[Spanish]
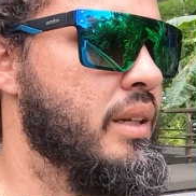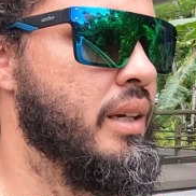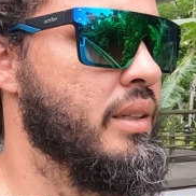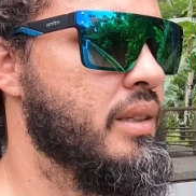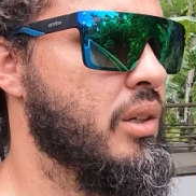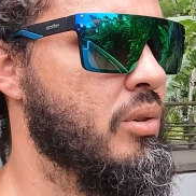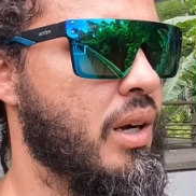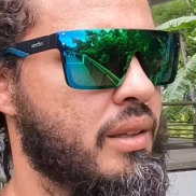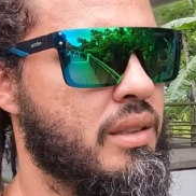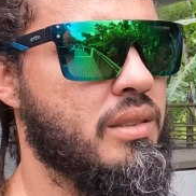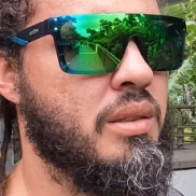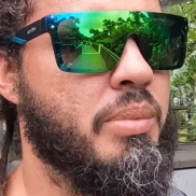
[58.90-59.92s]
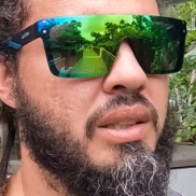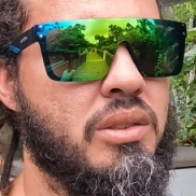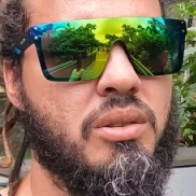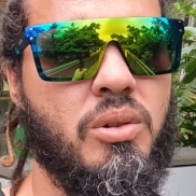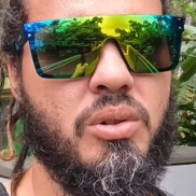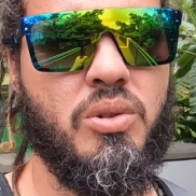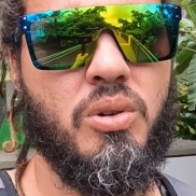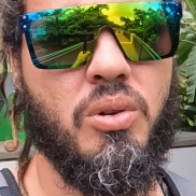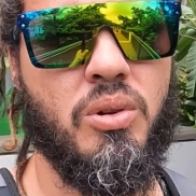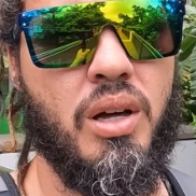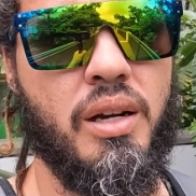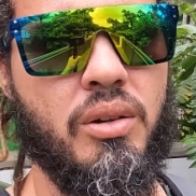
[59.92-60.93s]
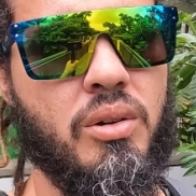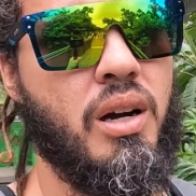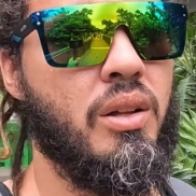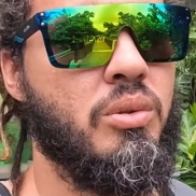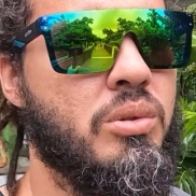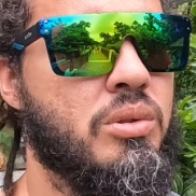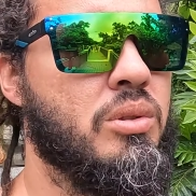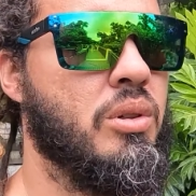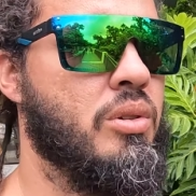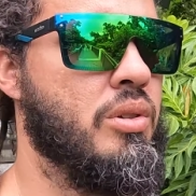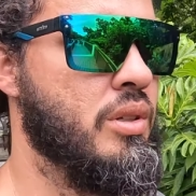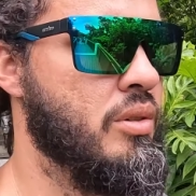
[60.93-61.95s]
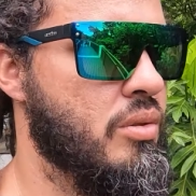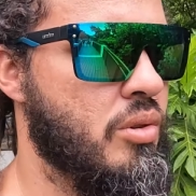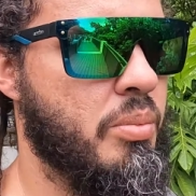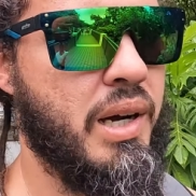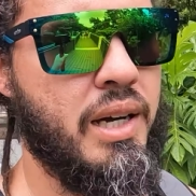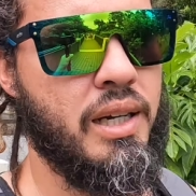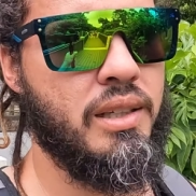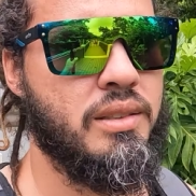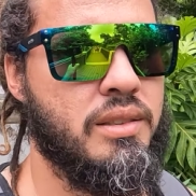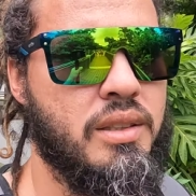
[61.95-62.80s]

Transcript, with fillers: tienen que ser con anticipación, 8 dólares los adultos, los niños no pagan